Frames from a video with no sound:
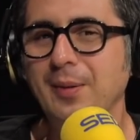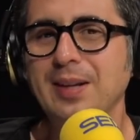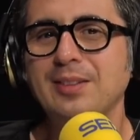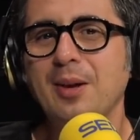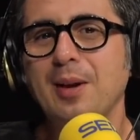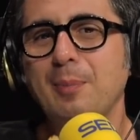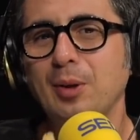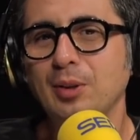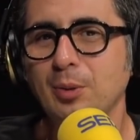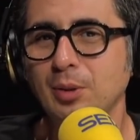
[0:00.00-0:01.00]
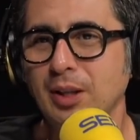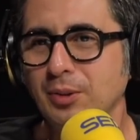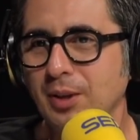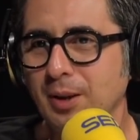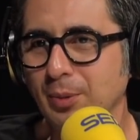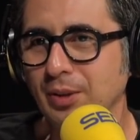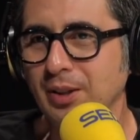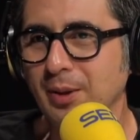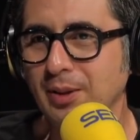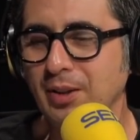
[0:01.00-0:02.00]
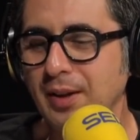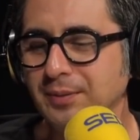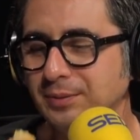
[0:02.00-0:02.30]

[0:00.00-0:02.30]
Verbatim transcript: Ahí estaba la mm, mm. pelota votando y la portería vacía.